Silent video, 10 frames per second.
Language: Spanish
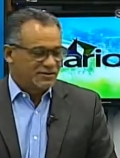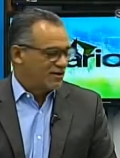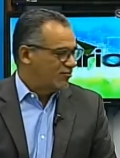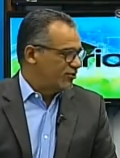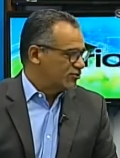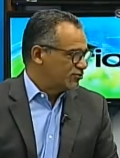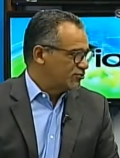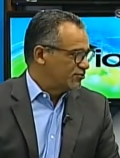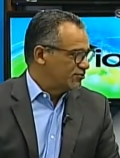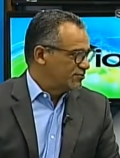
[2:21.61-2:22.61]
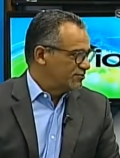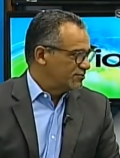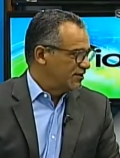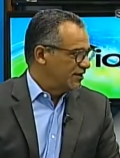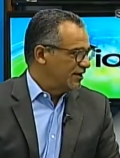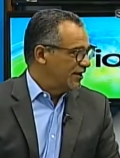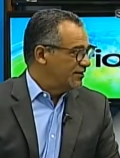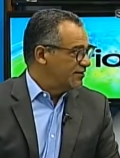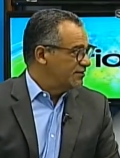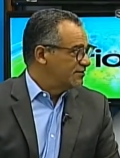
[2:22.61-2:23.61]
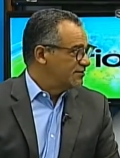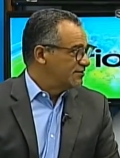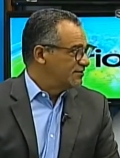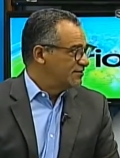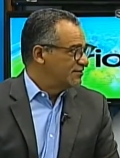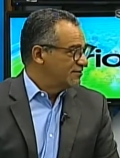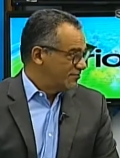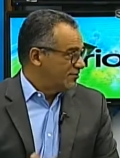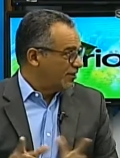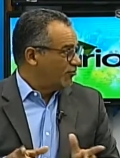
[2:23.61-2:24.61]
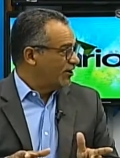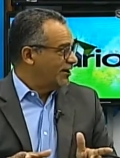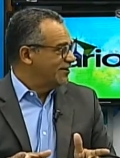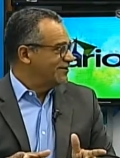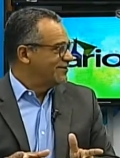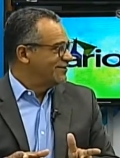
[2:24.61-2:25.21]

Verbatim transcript: está como nosotros en el aire. Así es. Estamos en el aire.